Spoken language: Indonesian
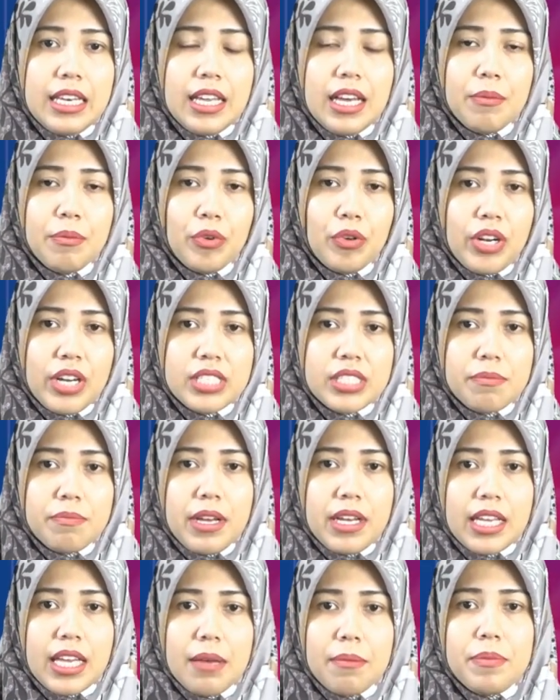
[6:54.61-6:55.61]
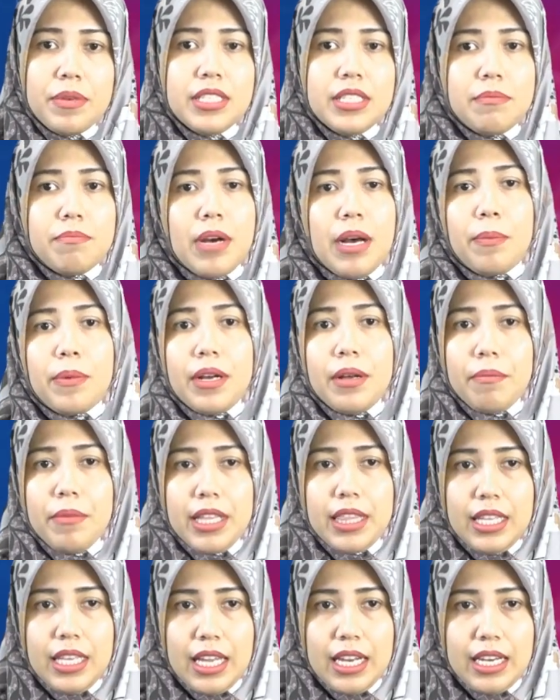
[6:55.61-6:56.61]
tidak menular sebagai penyebab
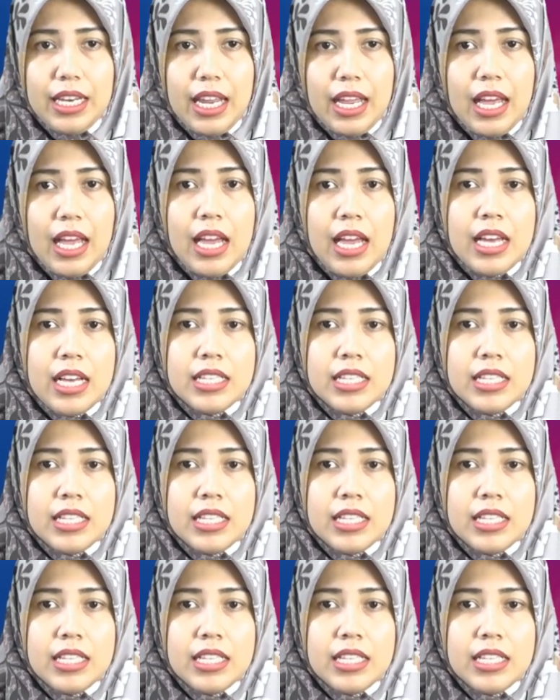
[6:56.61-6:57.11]
kematiannya.